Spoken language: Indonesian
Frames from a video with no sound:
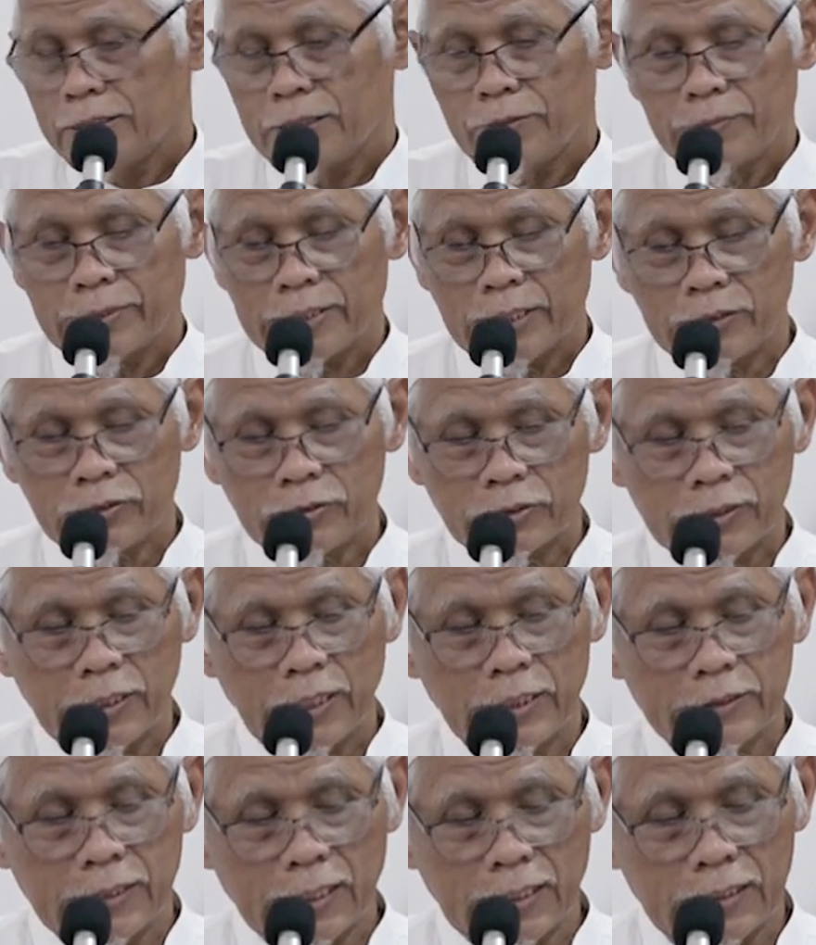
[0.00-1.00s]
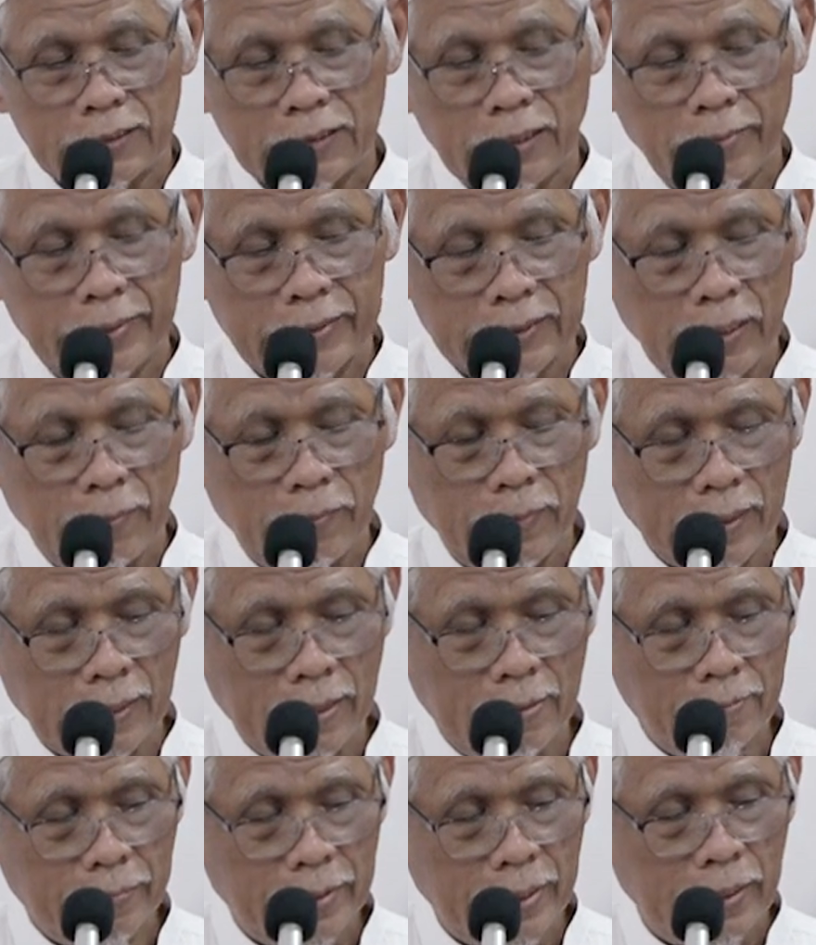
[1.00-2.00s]
Demikian juga jangan sampai kita
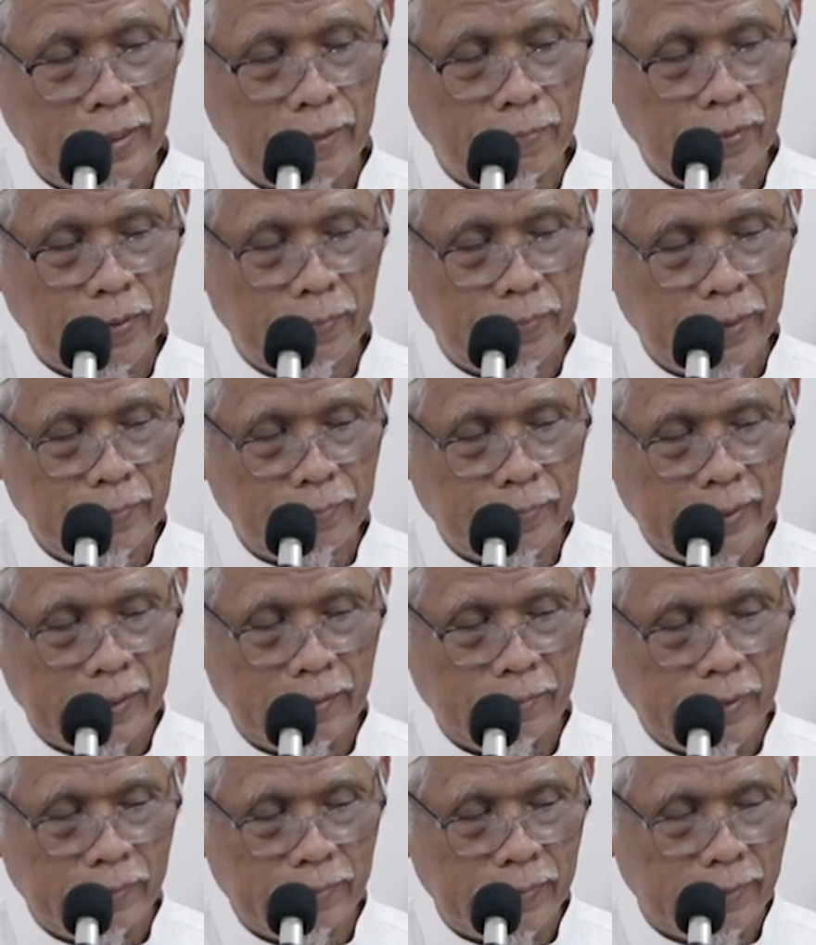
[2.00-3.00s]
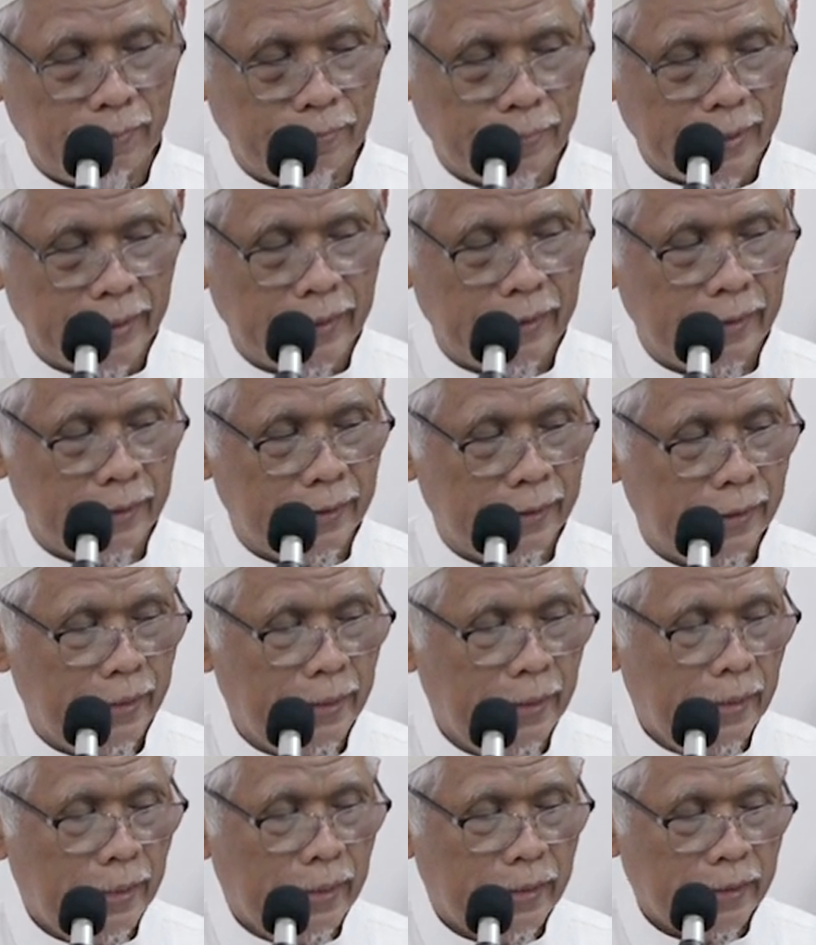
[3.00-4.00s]
mengambil pemimpin-pemimpin
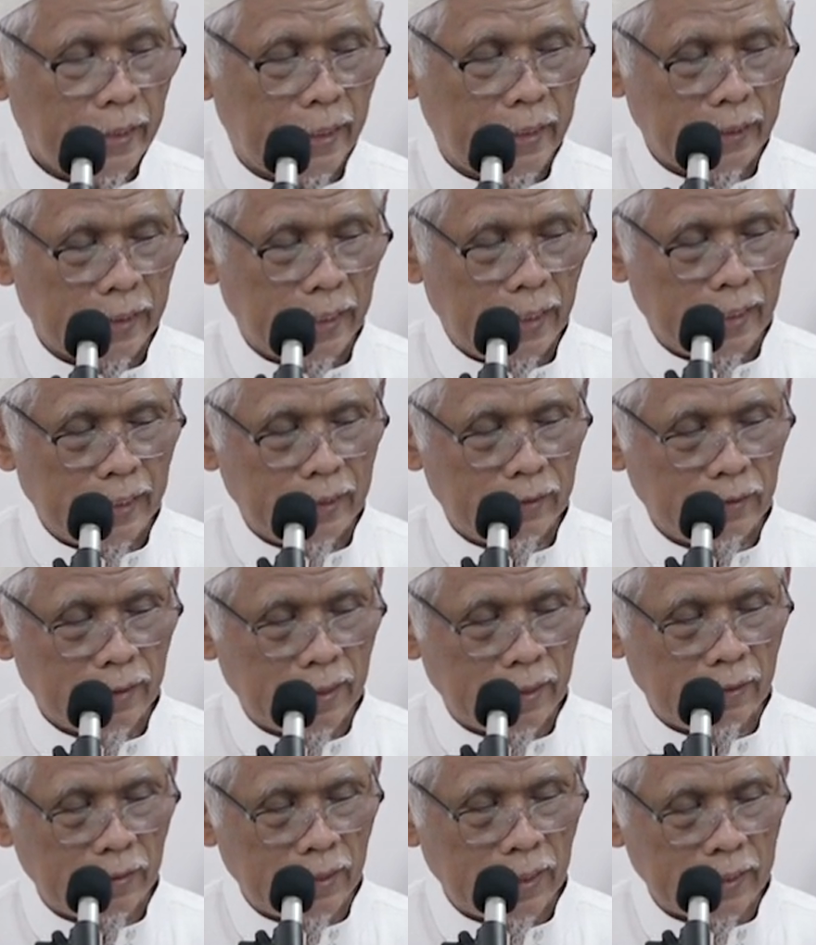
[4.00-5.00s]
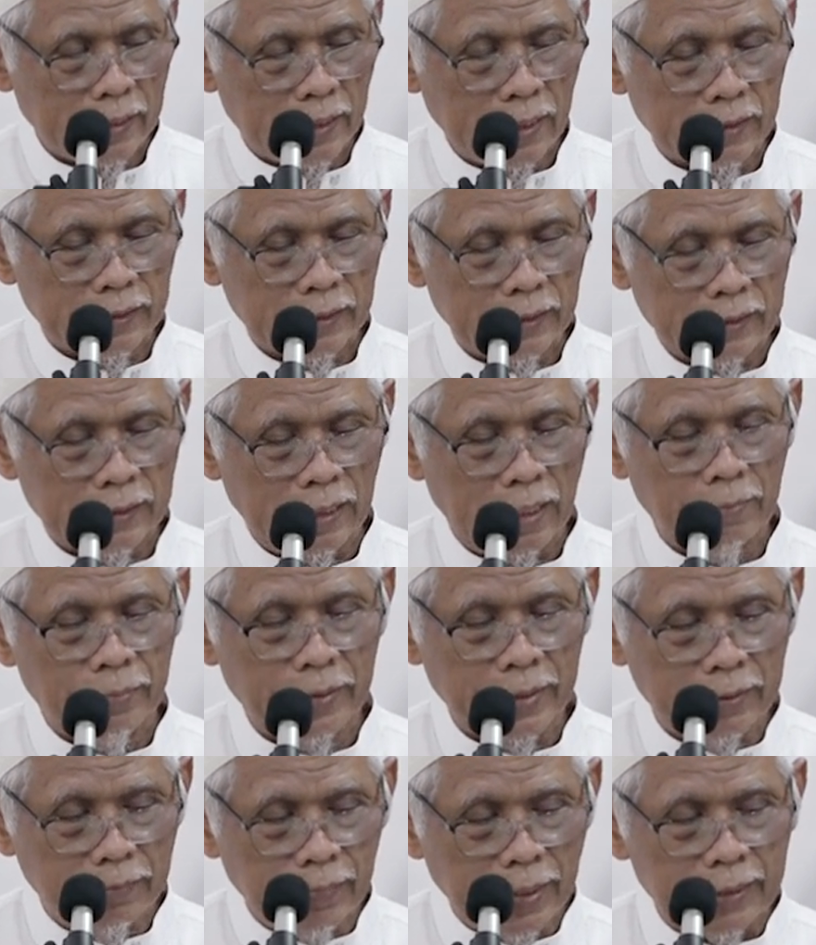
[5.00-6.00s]
dari kalangan orang-orang yang tidak
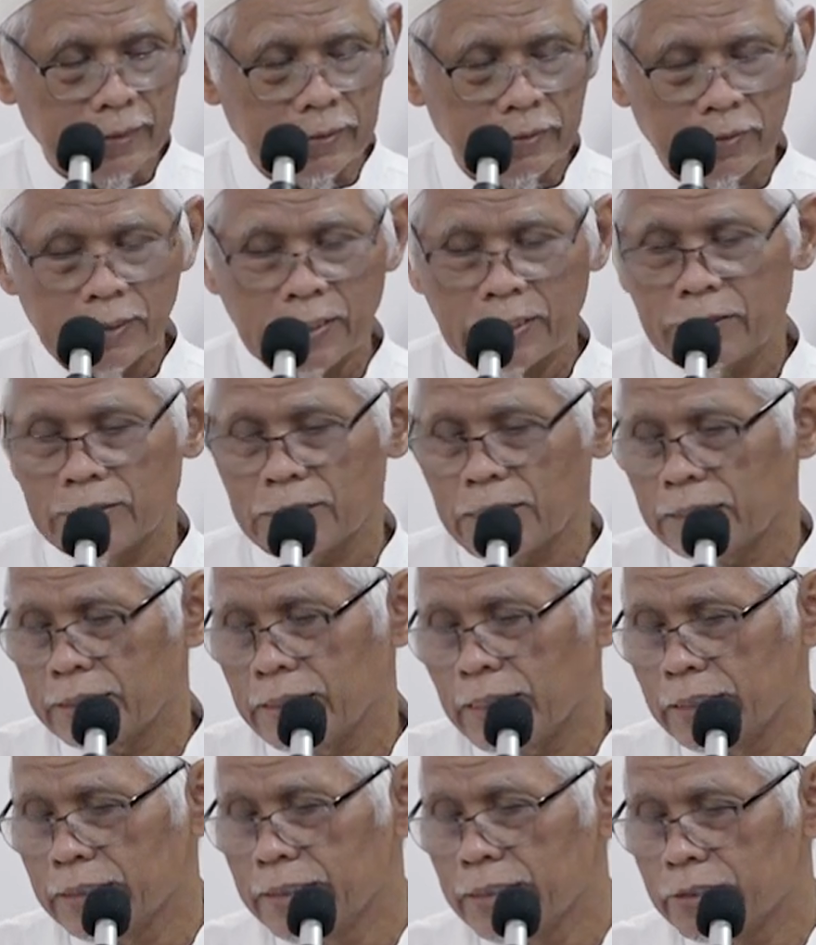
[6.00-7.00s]
beriman, orang-orang yang